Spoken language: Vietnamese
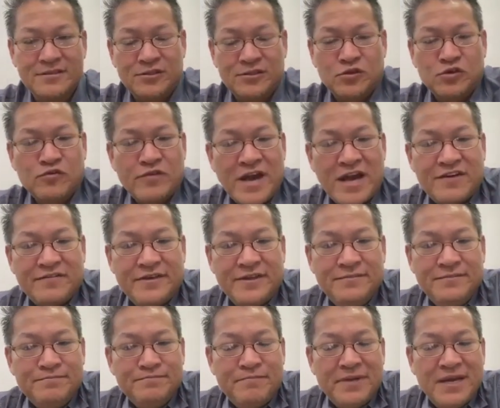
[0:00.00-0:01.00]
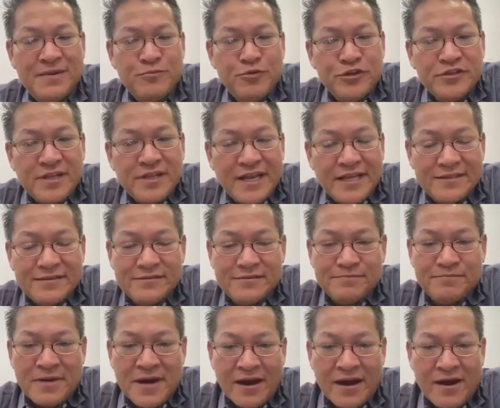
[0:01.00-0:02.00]
chùa vàng vĩnh pe mũi sạch
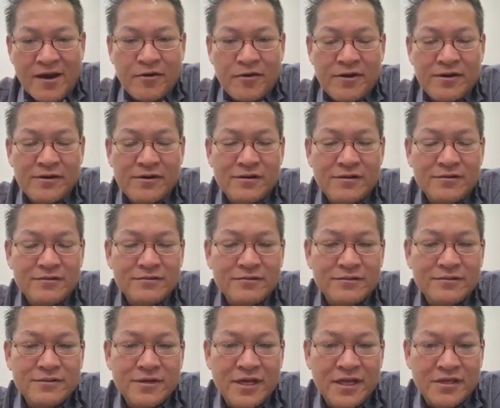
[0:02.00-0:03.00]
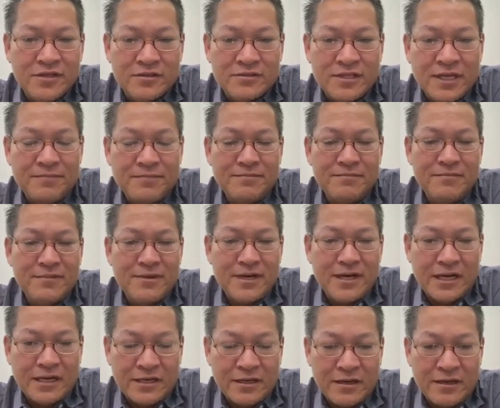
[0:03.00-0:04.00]
pharaon đi chợ shop
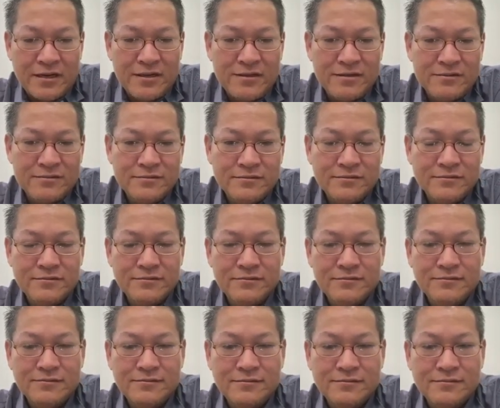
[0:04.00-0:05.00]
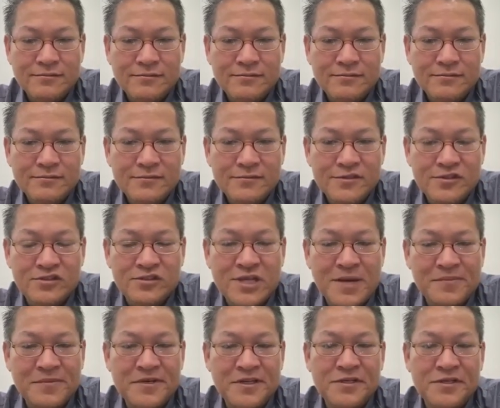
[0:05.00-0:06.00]
cọp chợ
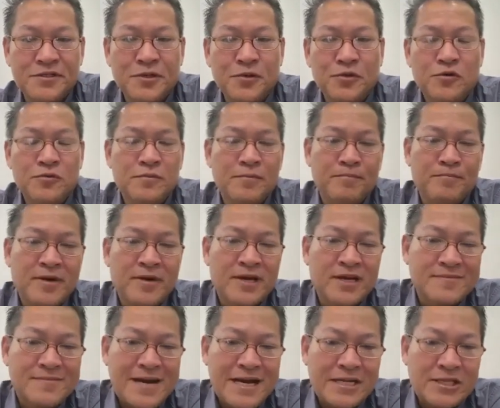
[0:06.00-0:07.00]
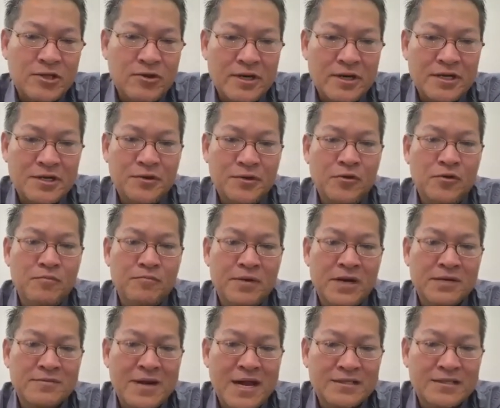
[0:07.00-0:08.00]
shop kinh côm bờ ba thọt côm
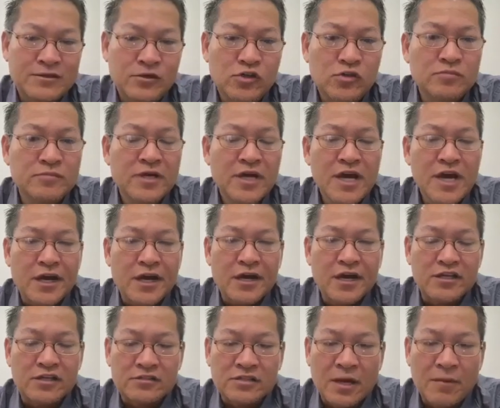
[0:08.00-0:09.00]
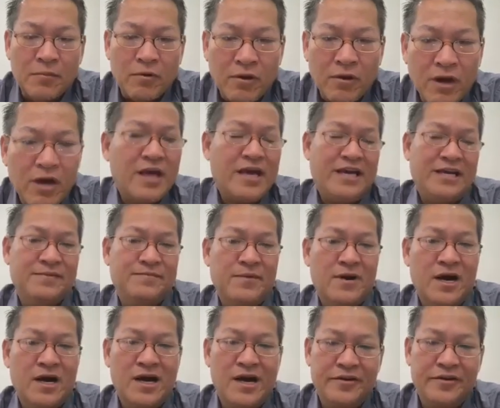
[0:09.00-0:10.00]
bờ ba côm đi chợ shop đó là ngày
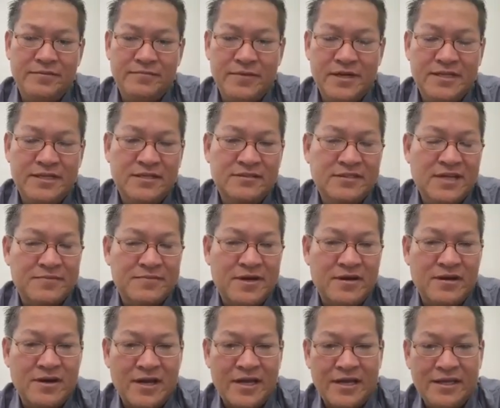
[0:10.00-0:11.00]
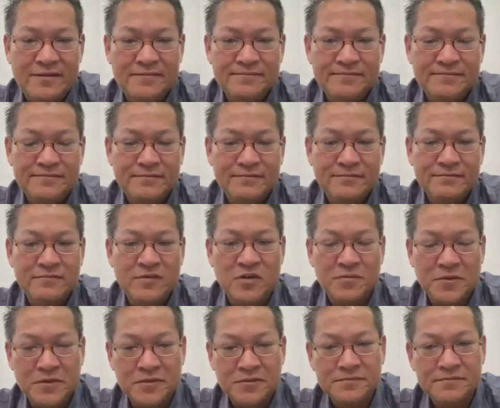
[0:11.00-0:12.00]
ăn ao niệm mật đó sài là ngày
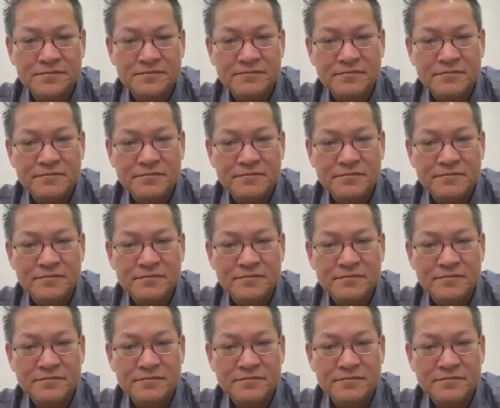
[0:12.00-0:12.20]
bóng bồn